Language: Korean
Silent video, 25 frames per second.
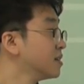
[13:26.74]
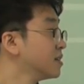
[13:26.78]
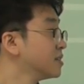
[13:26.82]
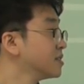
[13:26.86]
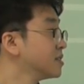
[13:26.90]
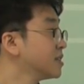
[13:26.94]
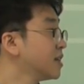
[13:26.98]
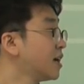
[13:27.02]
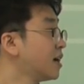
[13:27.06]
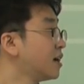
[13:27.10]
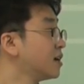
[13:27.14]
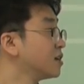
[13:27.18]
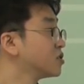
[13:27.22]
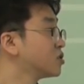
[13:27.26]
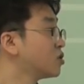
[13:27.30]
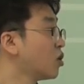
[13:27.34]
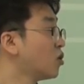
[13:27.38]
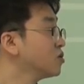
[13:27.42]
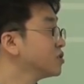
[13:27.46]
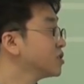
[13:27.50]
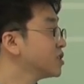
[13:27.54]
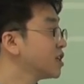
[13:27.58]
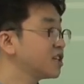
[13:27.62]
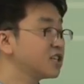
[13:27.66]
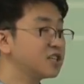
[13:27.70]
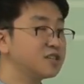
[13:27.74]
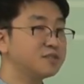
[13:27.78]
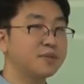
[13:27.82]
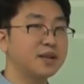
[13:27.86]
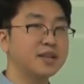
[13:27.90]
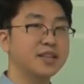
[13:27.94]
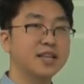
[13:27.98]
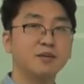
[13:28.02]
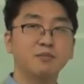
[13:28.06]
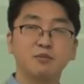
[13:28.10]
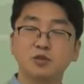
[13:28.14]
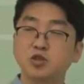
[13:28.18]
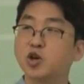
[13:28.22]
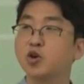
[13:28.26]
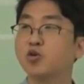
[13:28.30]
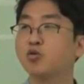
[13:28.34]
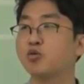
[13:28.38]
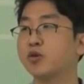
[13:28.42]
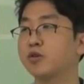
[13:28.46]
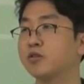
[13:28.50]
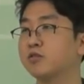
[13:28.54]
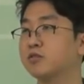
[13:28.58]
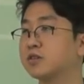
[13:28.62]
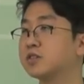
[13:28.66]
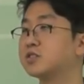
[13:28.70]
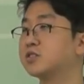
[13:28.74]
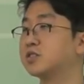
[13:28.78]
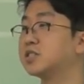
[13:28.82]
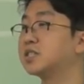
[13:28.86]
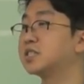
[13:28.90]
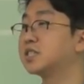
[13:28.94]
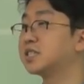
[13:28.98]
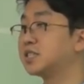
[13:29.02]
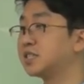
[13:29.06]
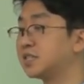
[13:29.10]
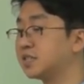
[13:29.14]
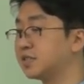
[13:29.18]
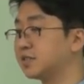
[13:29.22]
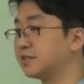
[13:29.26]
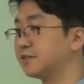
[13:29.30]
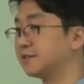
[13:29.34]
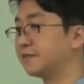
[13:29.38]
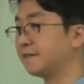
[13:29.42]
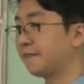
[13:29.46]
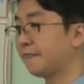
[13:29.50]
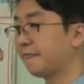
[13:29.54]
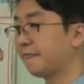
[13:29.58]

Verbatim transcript: 자, 정제를 만나면 최고예요. 그래서 식신은.